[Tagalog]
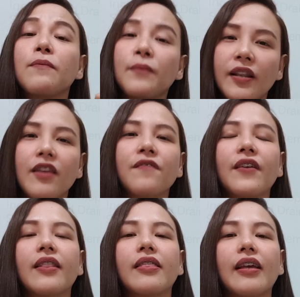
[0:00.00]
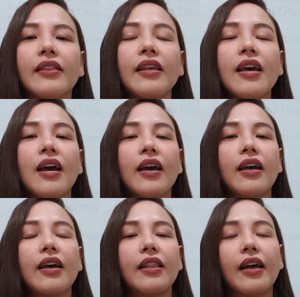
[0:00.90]
and believe it that
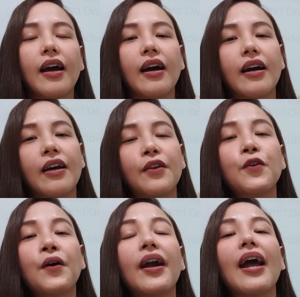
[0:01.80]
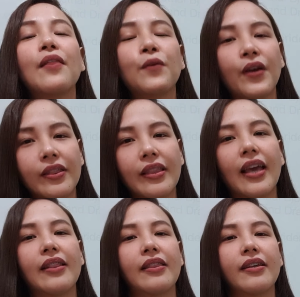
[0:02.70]
uh, you are
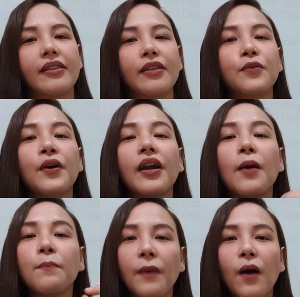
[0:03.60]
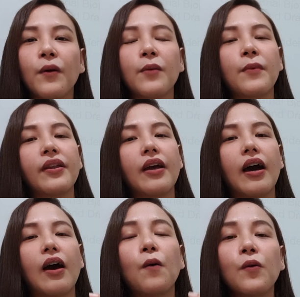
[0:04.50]
anointed, that you are empowered by
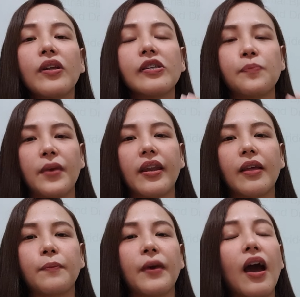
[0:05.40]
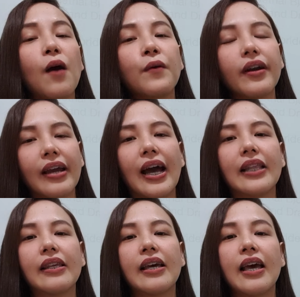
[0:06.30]
the Holy Spirit, by our
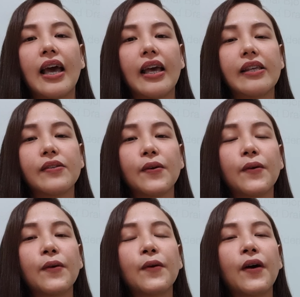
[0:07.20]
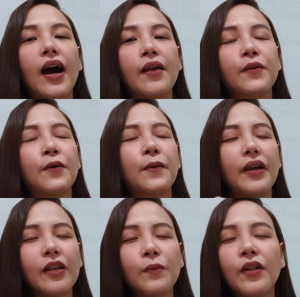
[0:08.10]
God. So, ano,
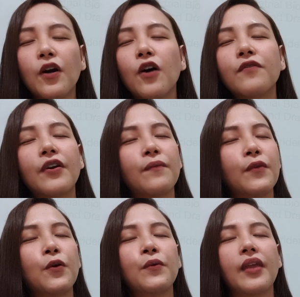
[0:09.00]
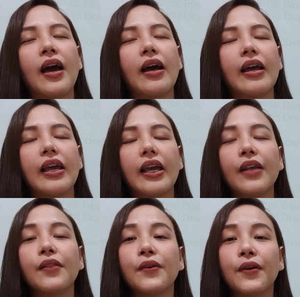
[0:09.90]
it will overflow na
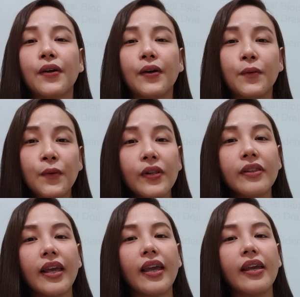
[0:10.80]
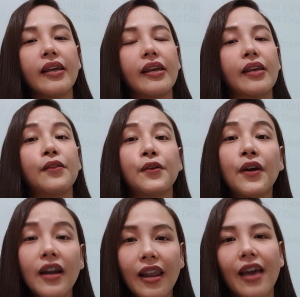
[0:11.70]
in your whole day, in
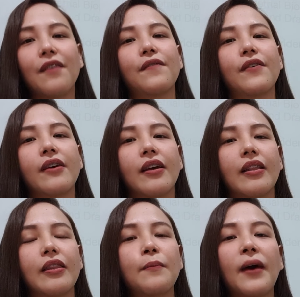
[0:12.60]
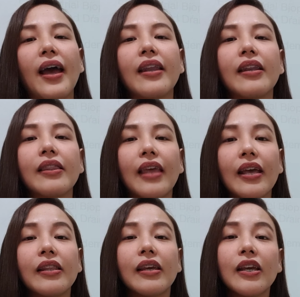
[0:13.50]
your life, di ba? And
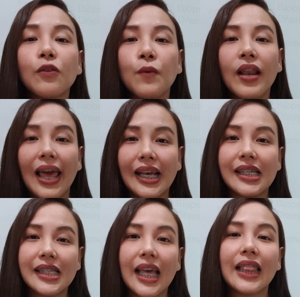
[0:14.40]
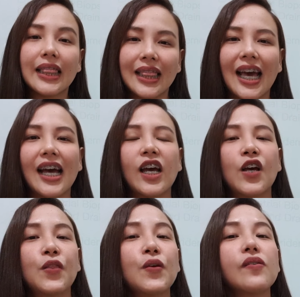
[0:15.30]
then, it will extend na
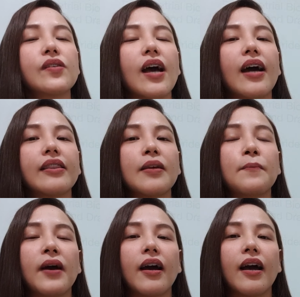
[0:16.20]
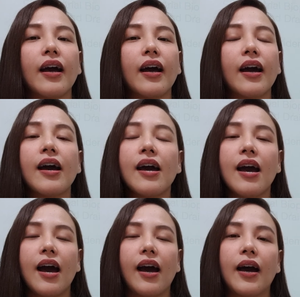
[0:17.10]
dun sa ating mga
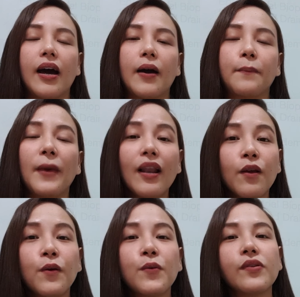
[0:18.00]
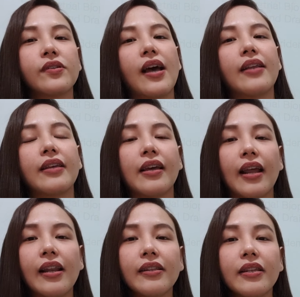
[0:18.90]
uh, fellows, sa ating
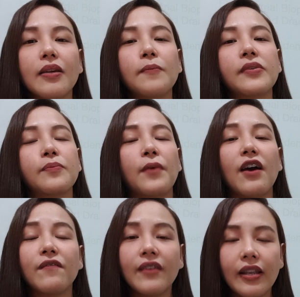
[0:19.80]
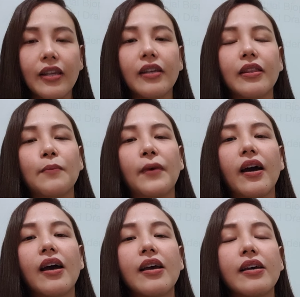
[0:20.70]
relatives, family, di
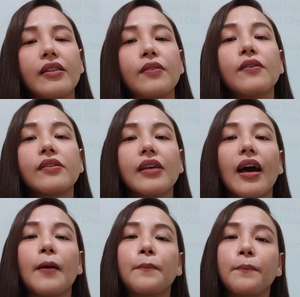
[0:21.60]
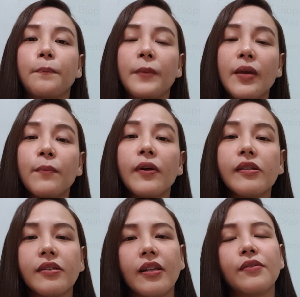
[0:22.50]
ba? Dun sa
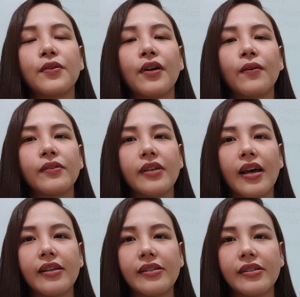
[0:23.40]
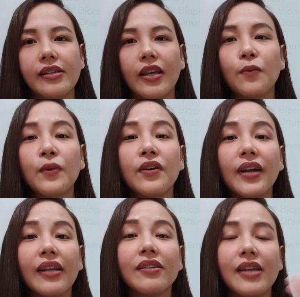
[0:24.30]
peoples that surrounds us. It will
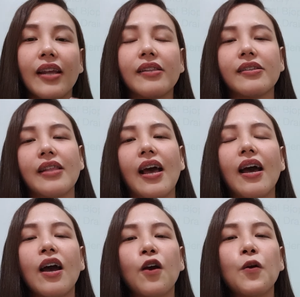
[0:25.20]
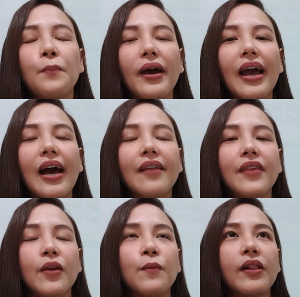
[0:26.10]
red gates na. Kumbaga,
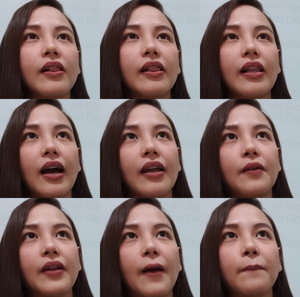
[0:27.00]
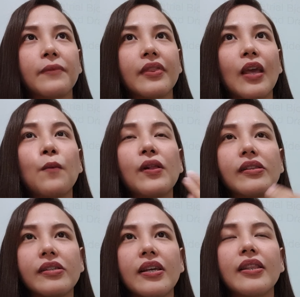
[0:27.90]
they will, ano na, they will
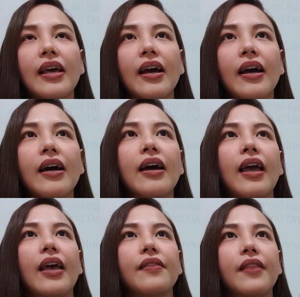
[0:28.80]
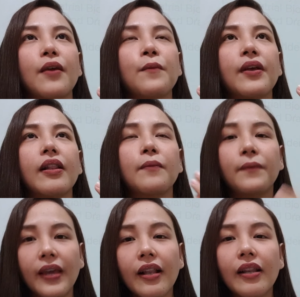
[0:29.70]
see na and they will
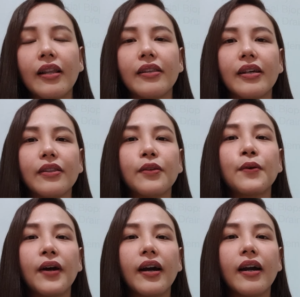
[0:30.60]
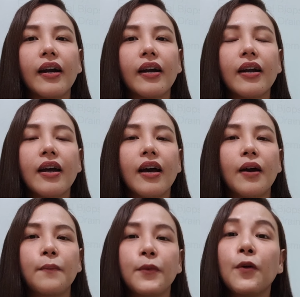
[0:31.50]
feel that you are
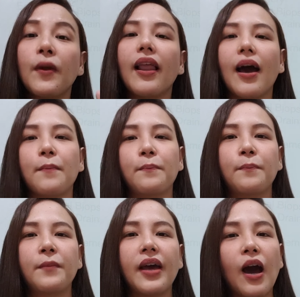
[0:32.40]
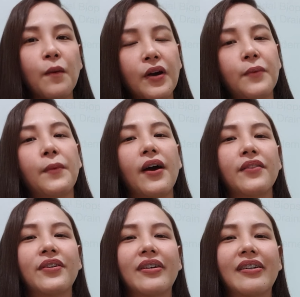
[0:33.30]
fueled up by our
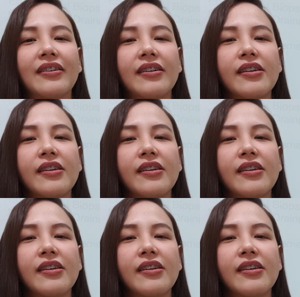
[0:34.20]
Father.